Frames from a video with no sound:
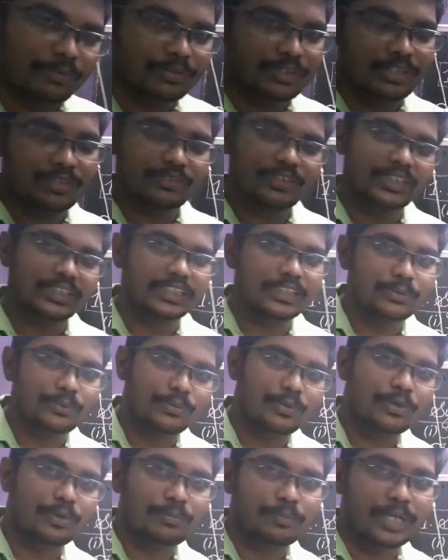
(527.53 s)
ஒரு தடவை
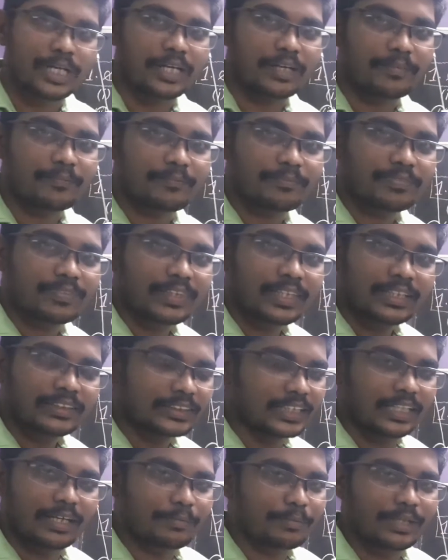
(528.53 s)
செஞ்சுட்டு விட்டுருமா
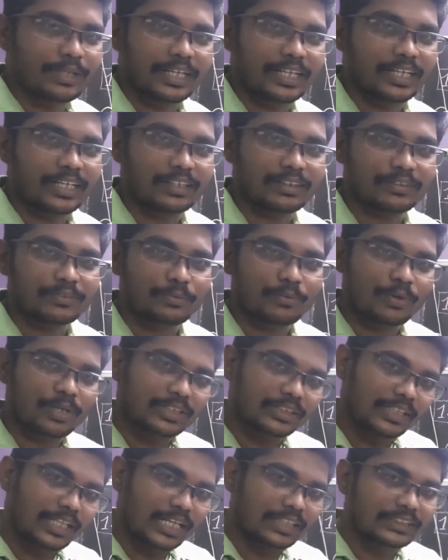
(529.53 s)
சரி அப்படி கிடையாது
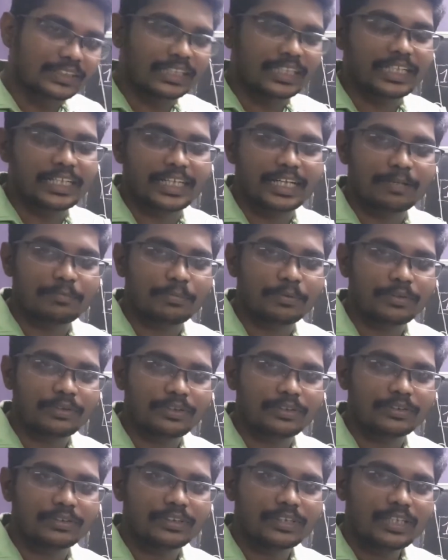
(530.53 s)
குறைஞ்சது அஞ்சு ரீடிங்
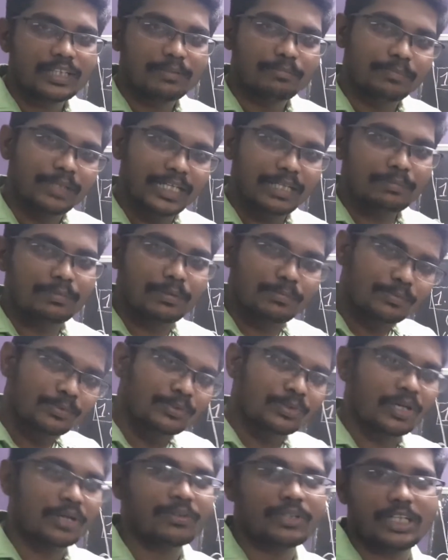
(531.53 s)
எடுப்போம் மினிமம்
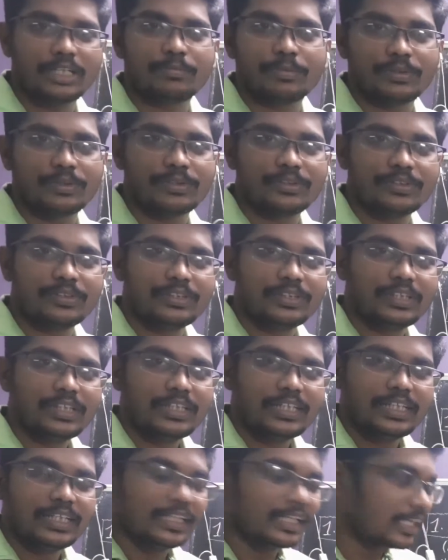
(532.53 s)
மூணாவது எடுப்போம்
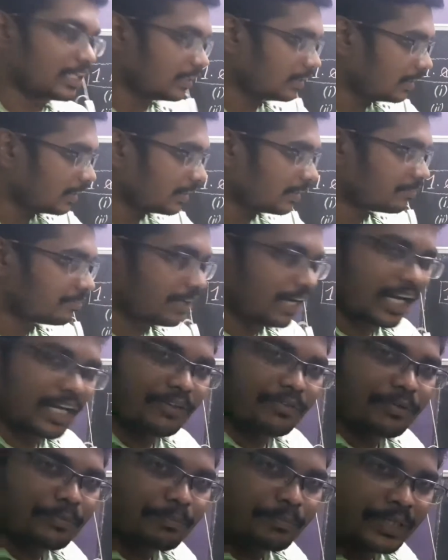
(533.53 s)
எடுத்து அந்த
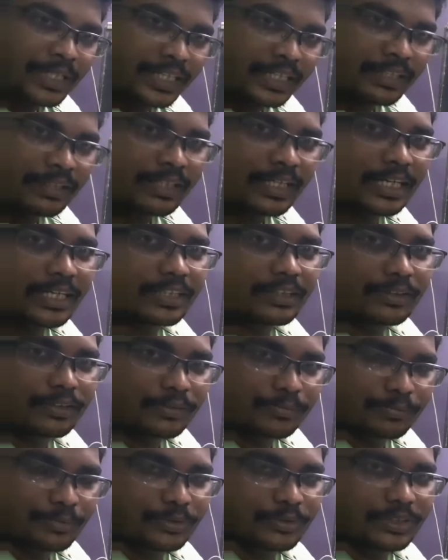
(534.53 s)
வேல்யூவை மீன்
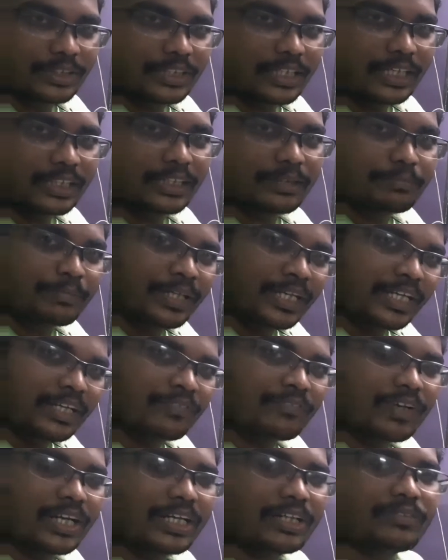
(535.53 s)
எடுத்துக்கும் போது அந்த
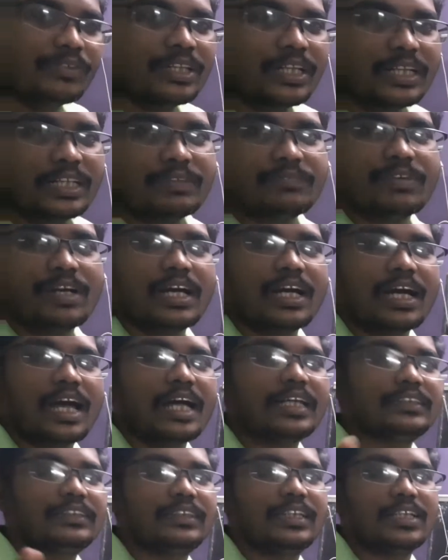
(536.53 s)
மீன் வேல்யூவை தான் நீ வே
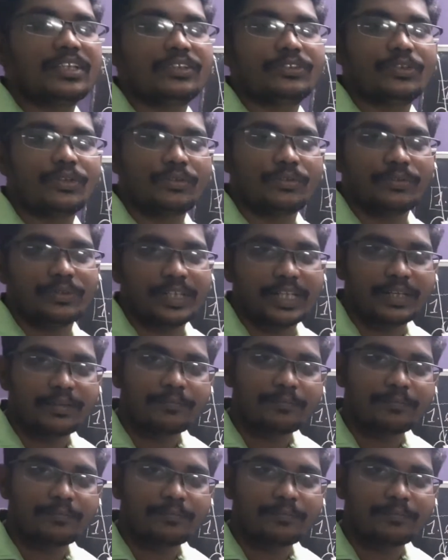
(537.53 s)
ஆன்சர்னு சொல்லுவீங்க